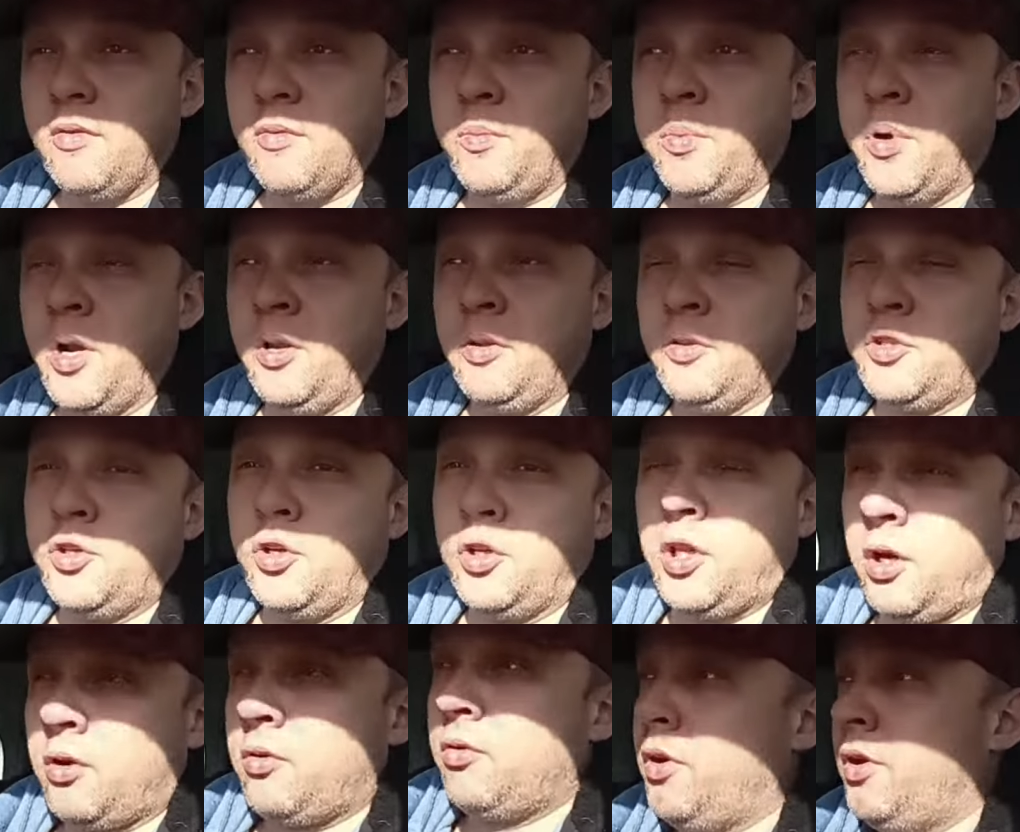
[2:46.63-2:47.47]
Блин, что
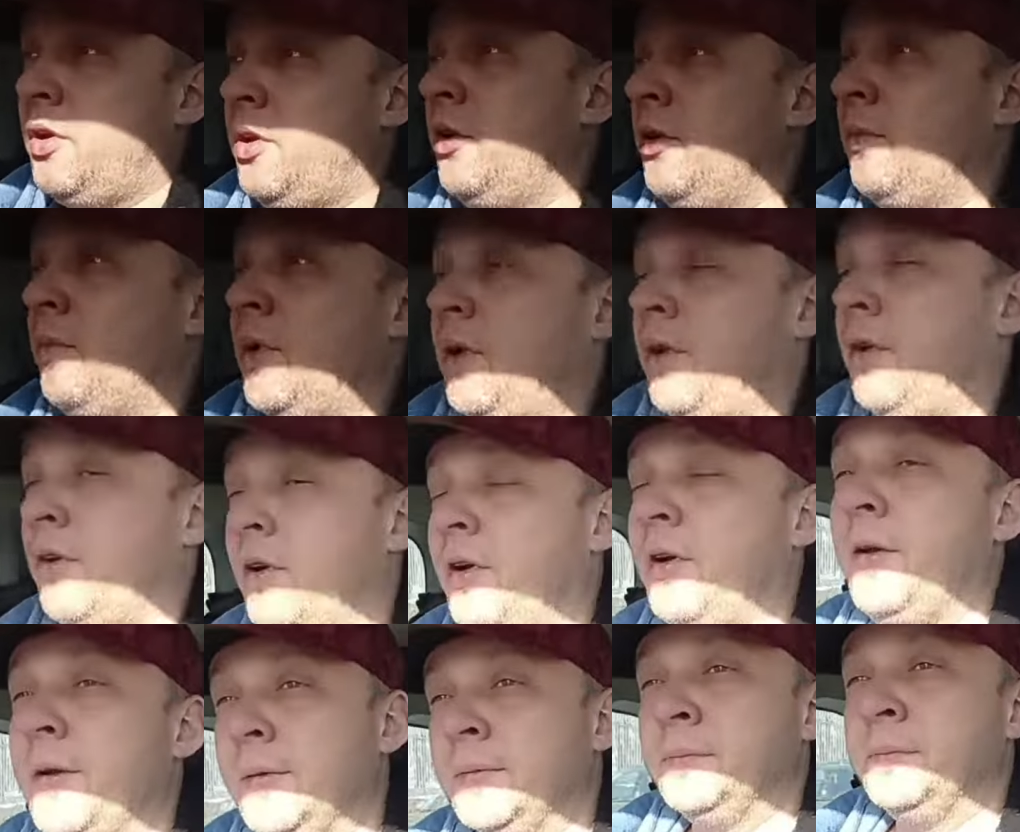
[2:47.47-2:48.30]
такое, ё-моё.
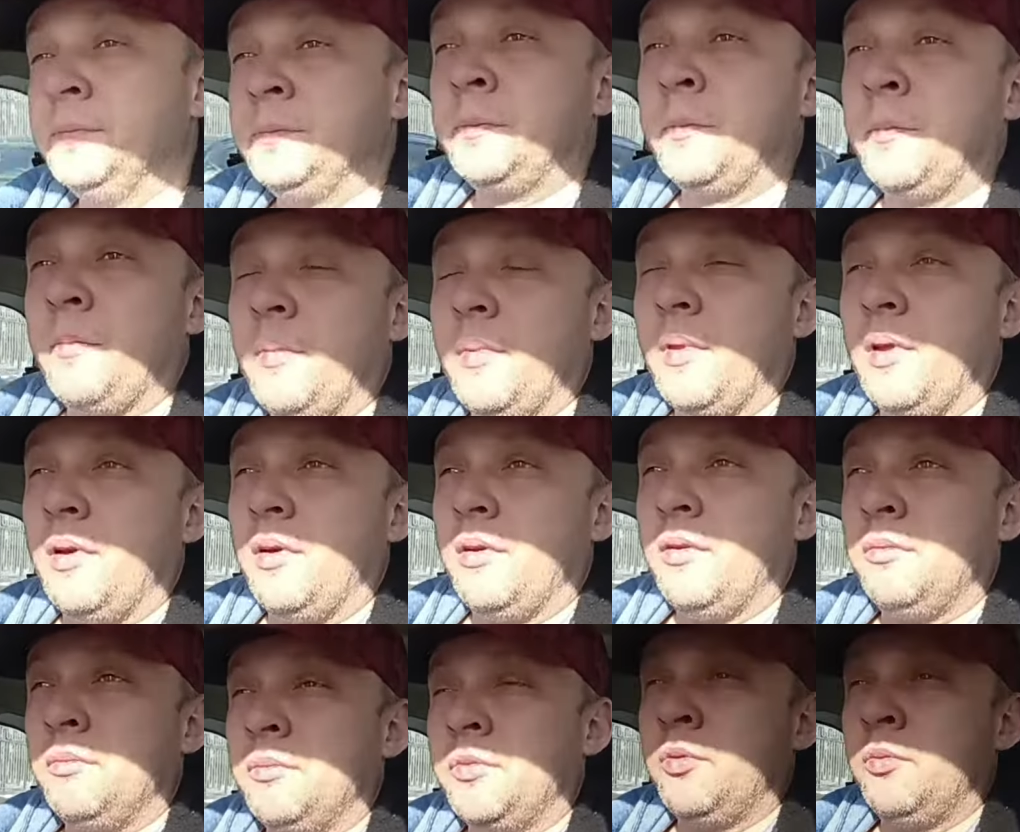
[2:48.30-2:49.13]

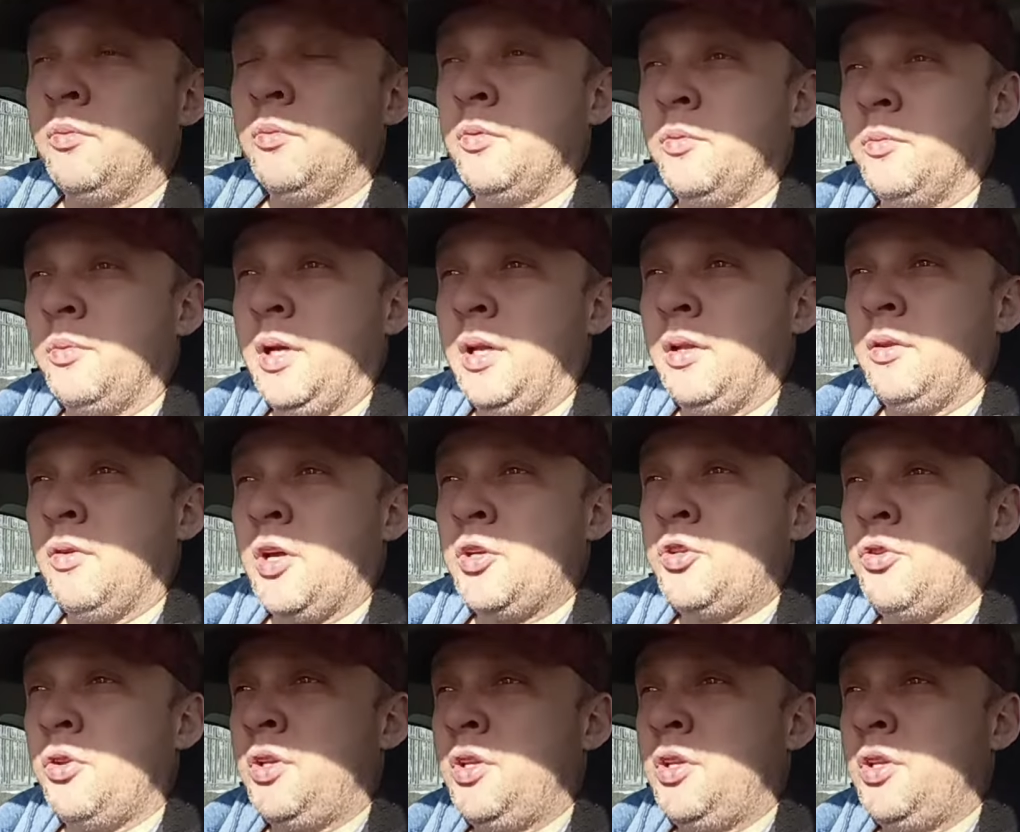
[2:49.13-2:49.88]
Думаю, блин, ну а что